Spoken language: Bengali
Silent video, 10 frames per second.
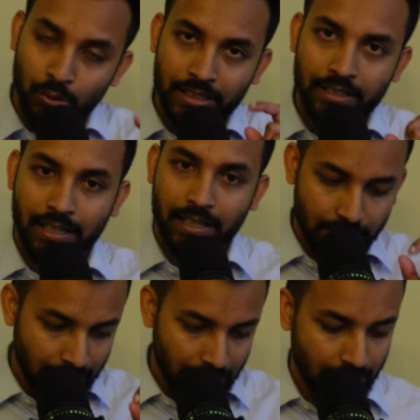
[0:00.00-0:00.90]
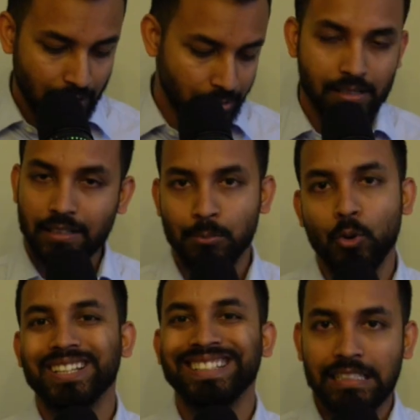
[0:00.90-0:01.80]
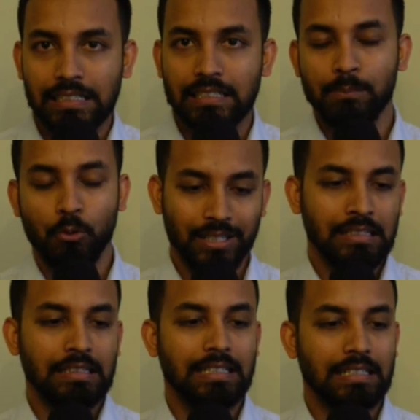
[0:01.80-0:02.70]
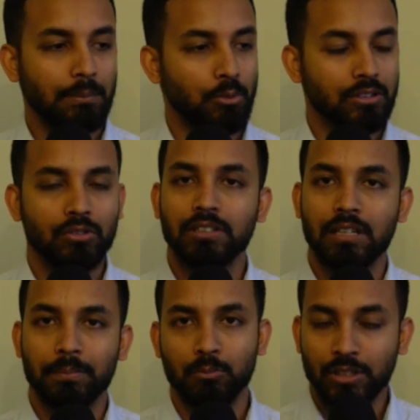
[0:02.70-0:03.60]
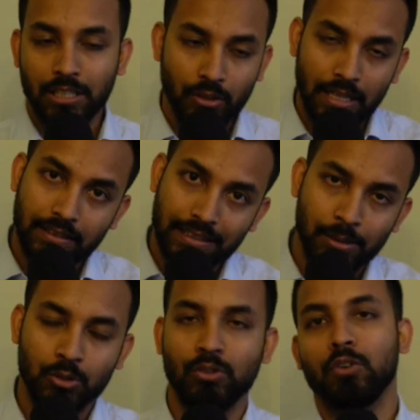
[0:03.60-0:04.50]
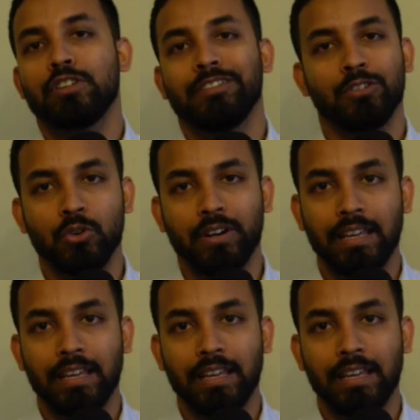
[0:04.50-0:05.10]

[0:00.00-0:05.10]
দেশের এই যে দেশের এই অবস্থা যে একটা পরাধীন দেশ এই পরাধীন দেশের পরাধীনতার মধ্যে কিন্তু এই তেলবাজগুলো কন্ট্রিবিউট করে